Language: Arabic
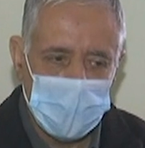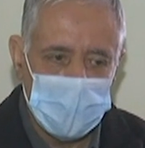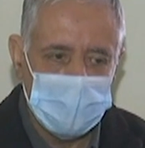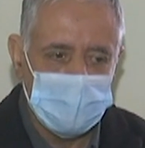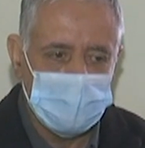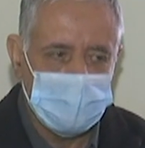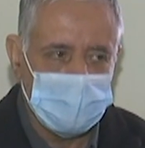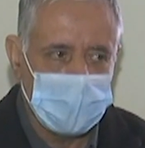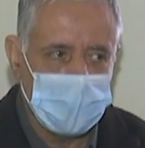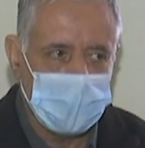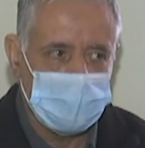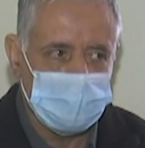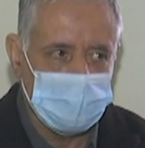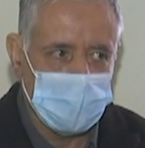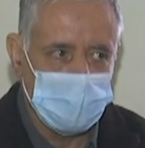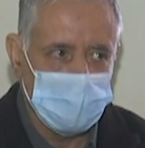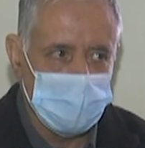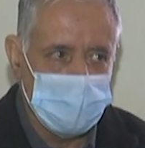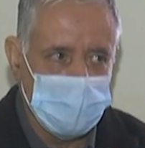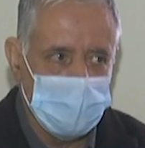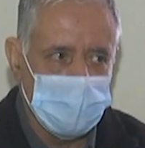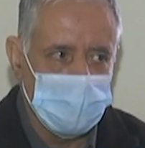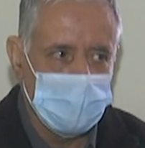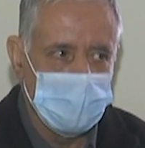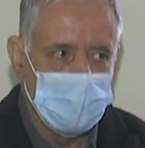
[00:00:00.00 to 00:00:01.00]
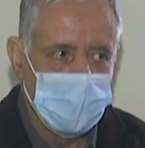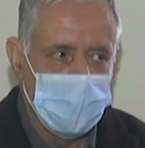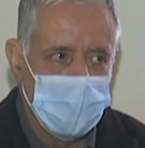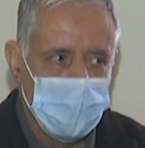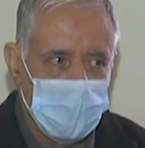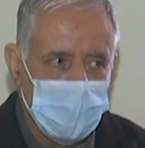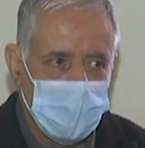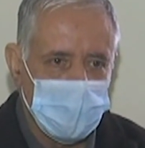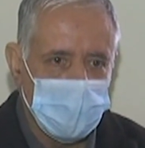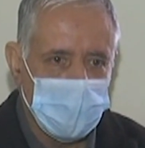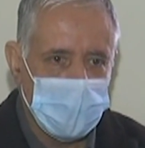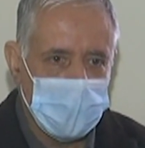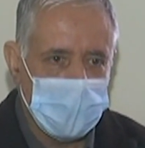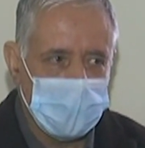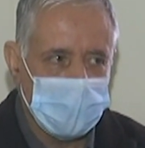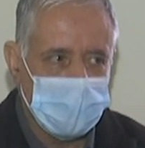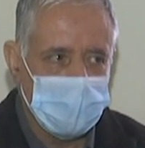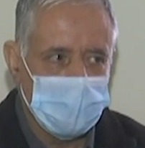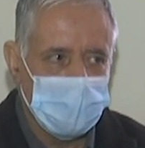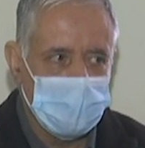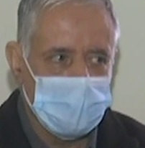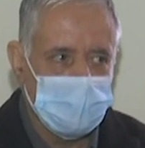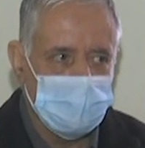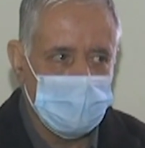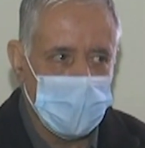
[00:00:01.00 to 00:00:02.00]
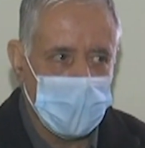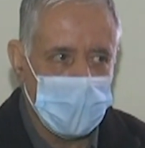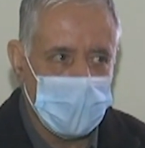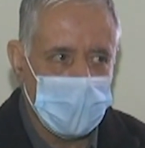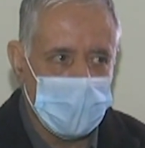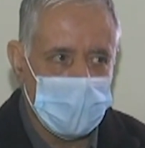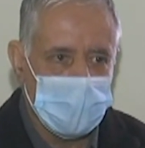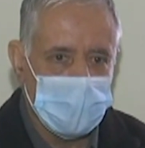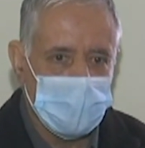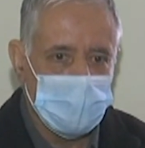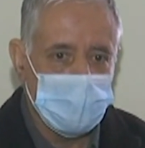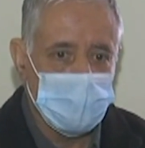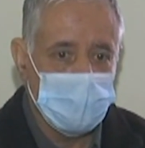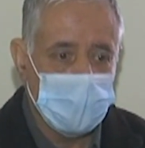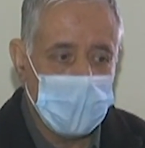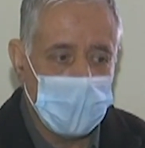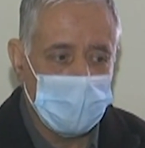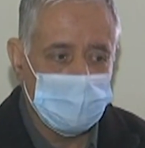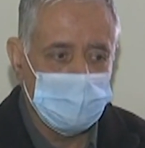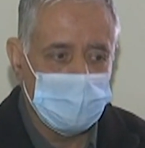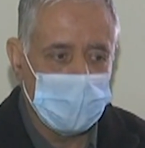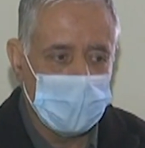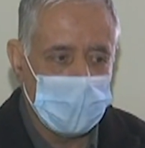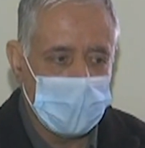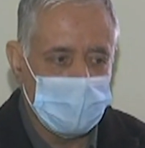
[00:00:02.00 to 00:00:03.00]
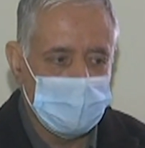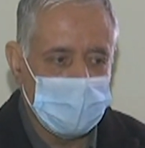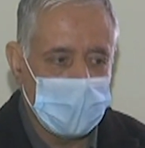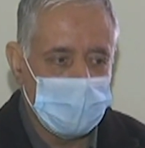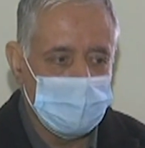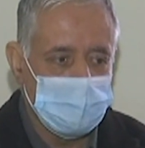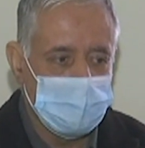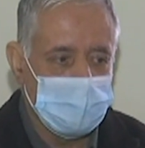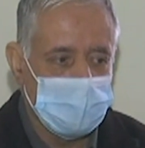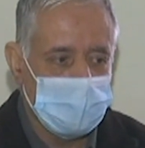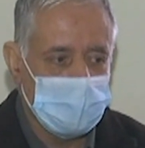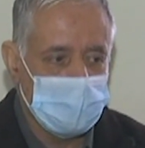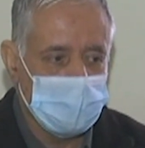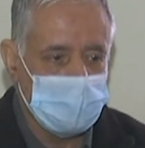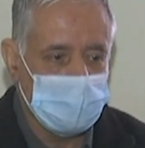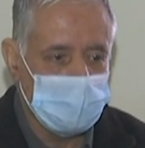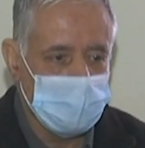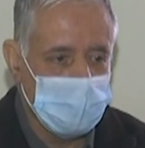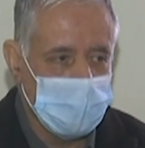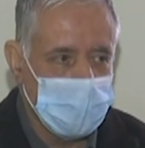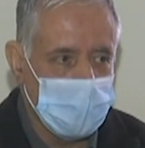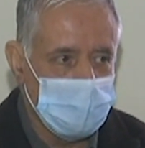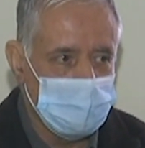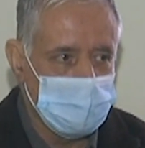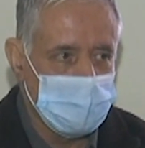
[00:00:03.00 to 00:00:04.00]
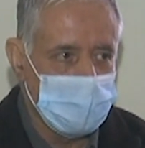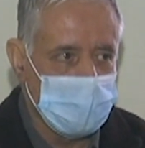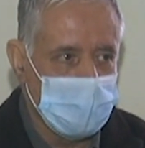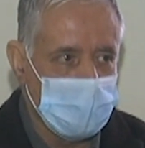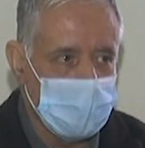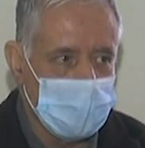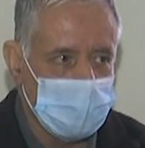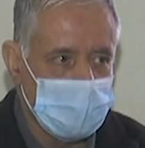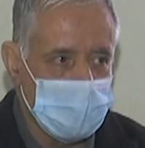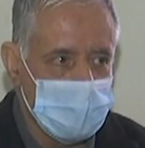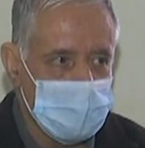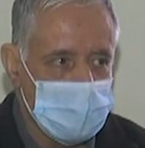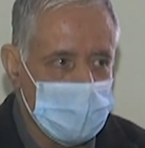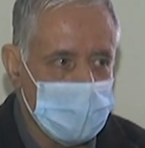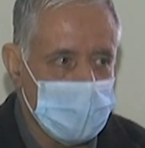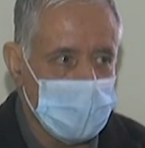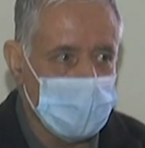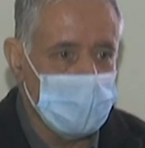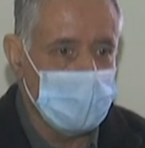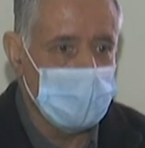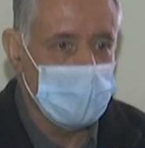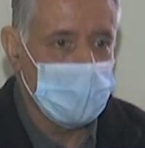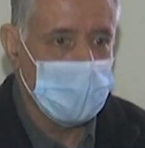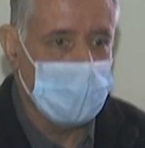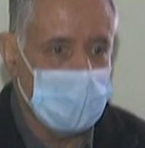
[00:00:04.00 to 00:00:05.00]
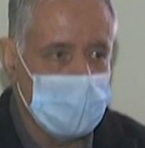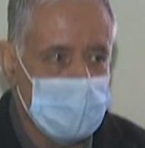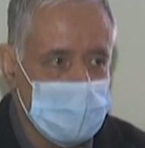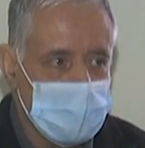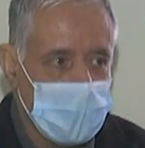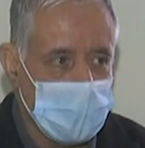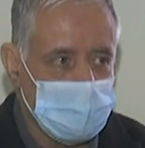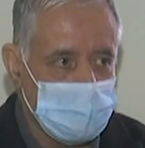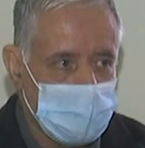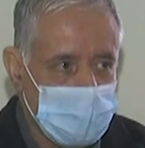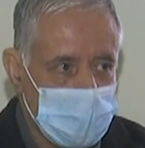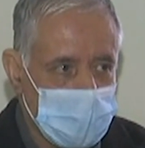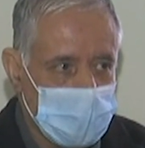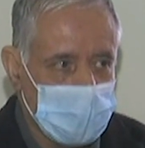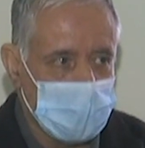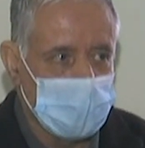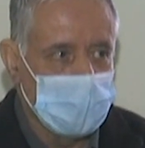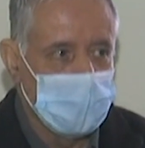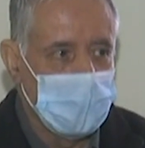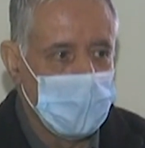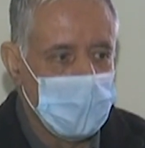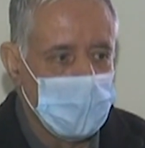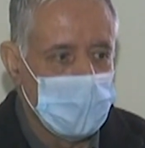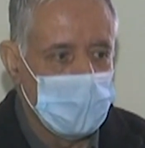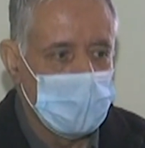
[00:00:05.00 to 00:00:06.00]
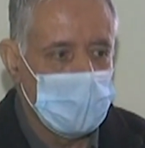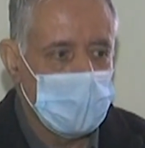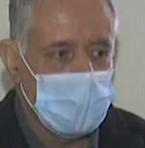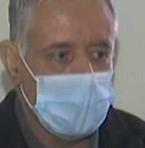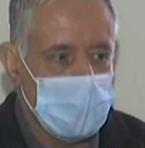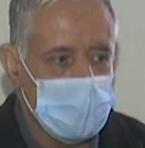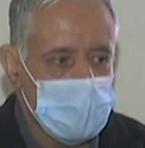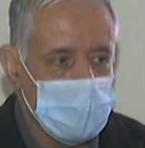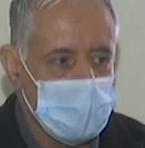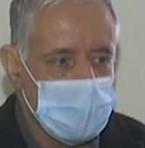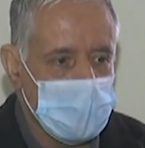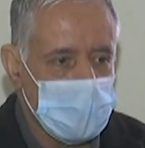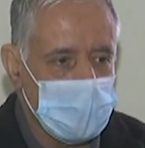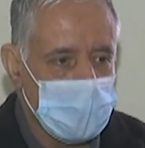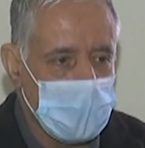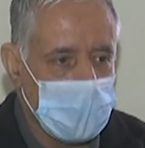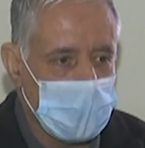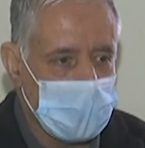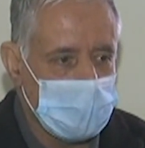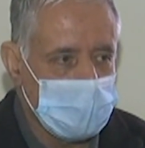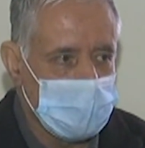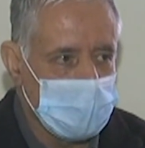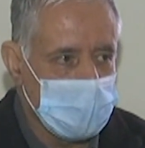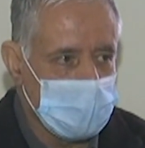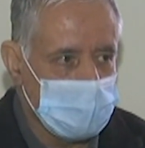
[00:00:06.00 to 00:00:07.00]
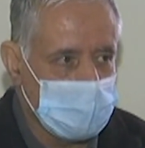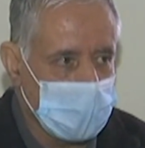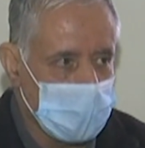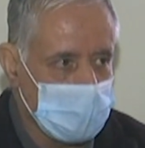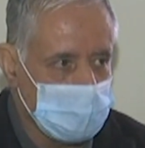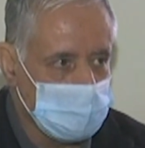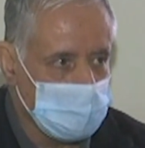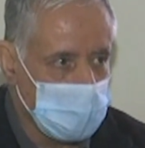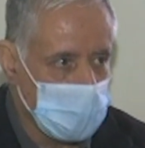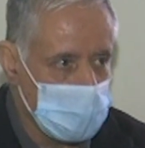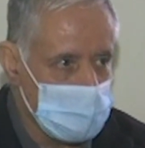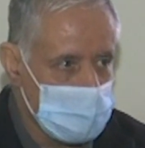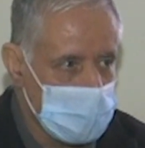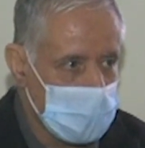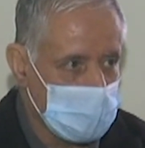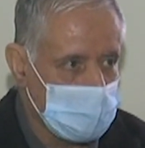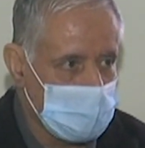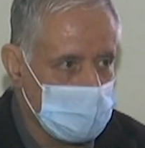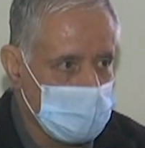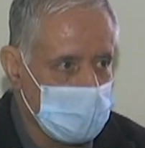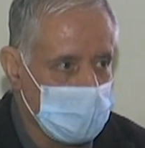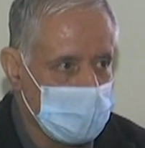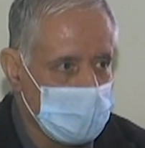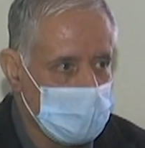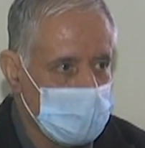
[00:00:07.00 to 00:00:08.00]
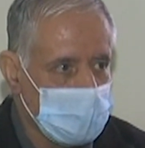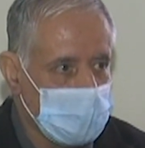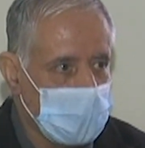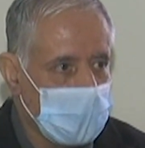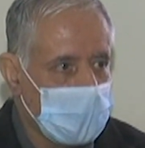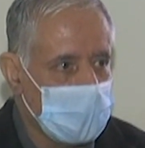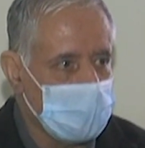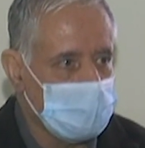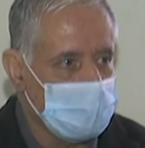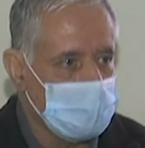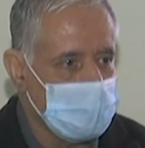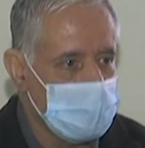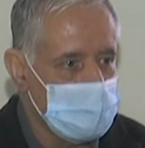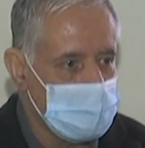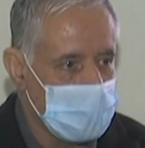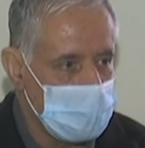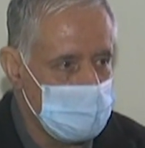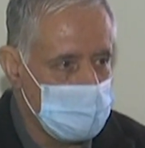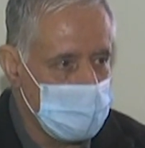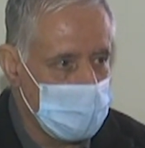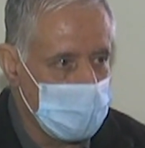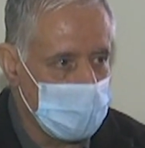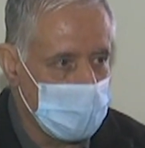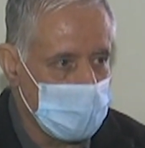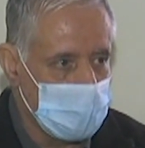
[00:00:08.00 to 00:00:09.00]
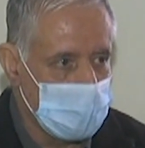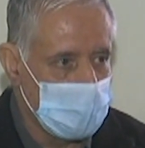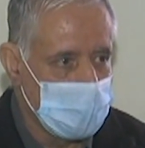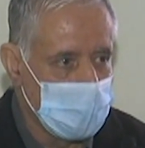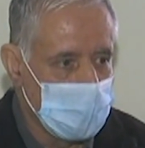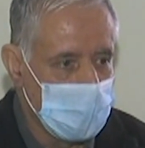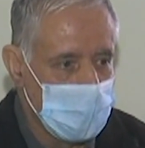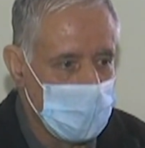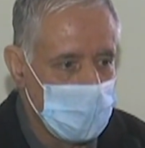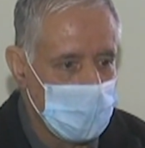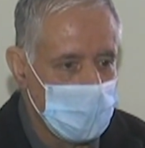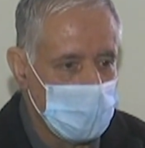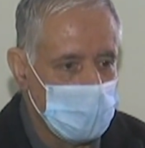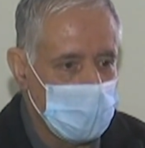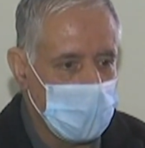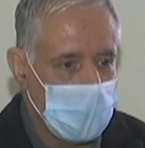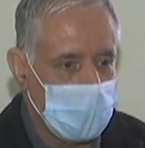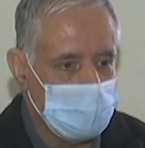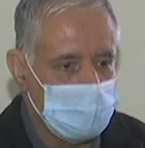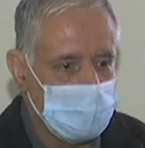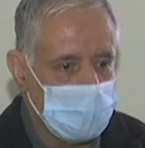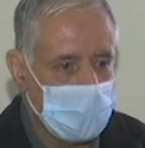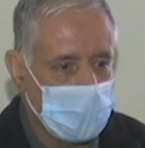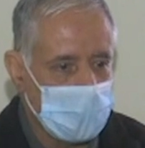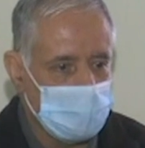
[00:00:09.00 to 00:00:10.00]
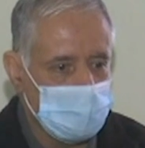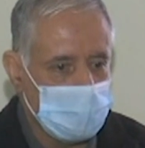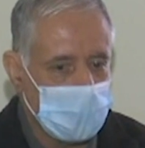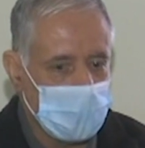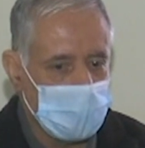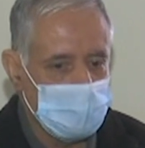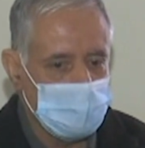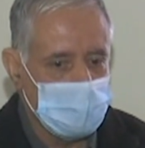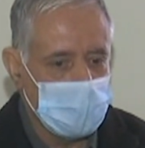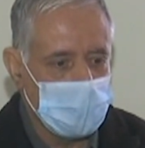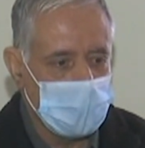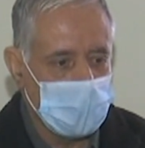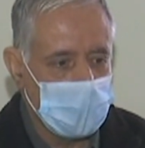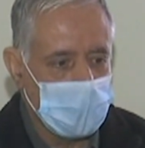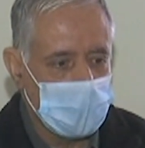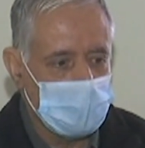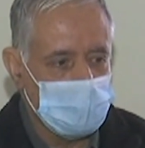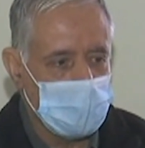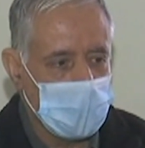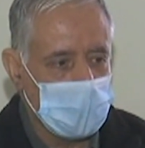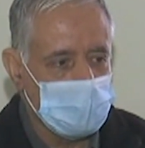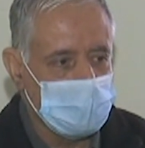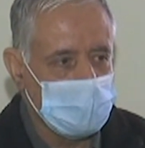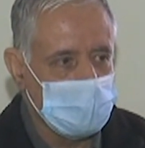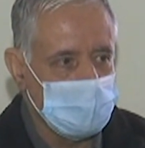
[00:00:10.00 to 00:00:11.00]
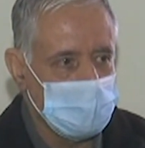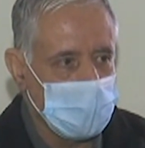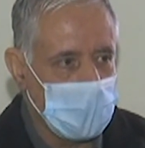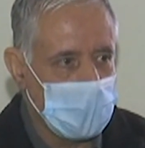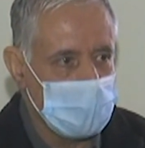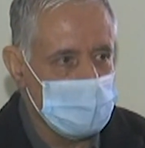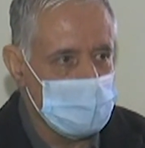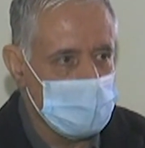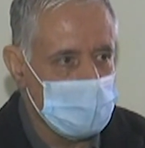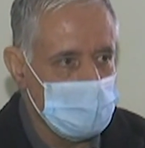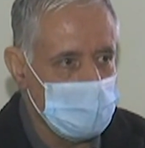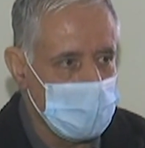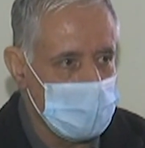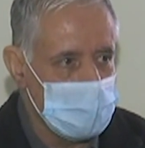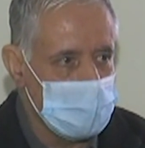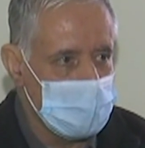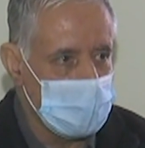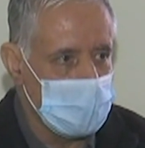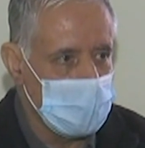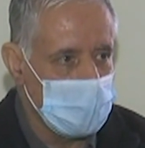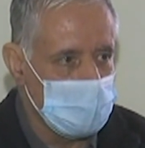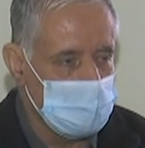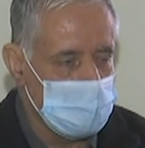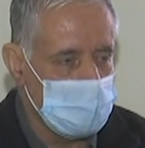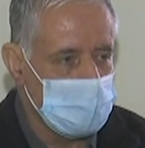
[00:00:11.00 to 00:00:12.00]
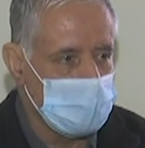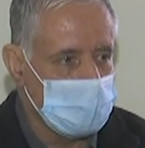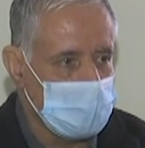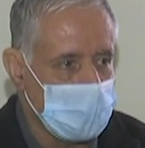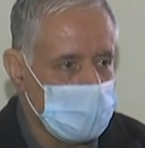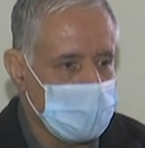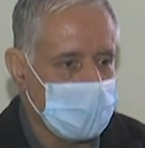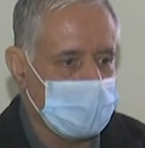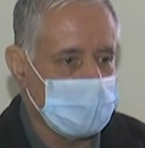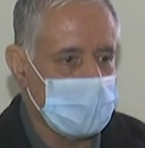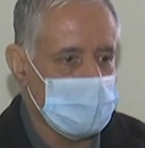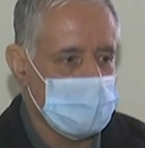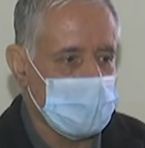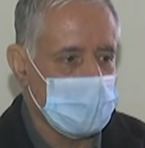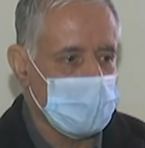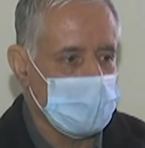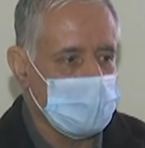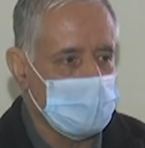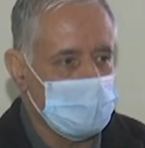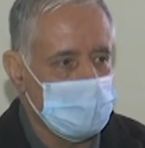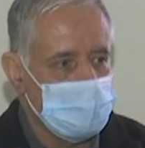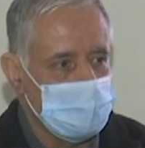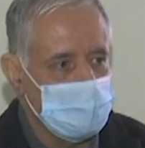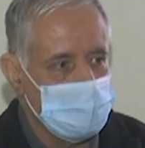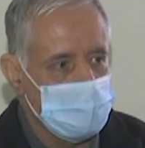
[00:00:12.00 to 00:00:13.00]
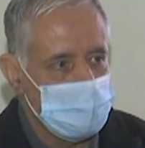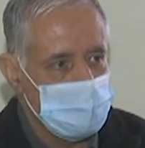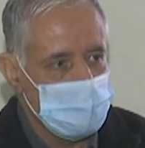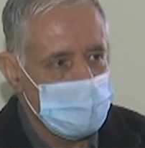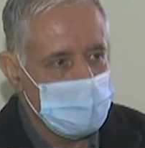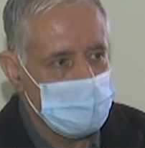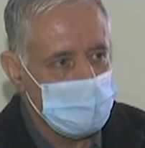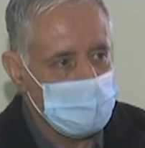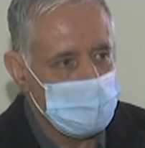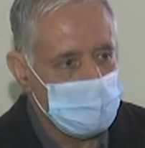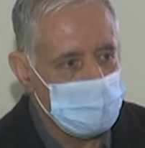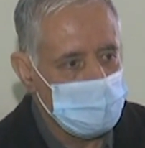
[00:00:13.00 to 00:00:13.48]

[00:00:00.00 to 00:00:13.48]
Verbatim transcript: وقت كان طويل ولكن مر والحمد لله رب العالمين طلعنا بنتيجه انه احنا شايفينه واخذنا ثلاث فحوصات كانت سلبيه والحمد لله رب العالمين الان اقضي بالحج المنزلي لمده 14 يوم. آه،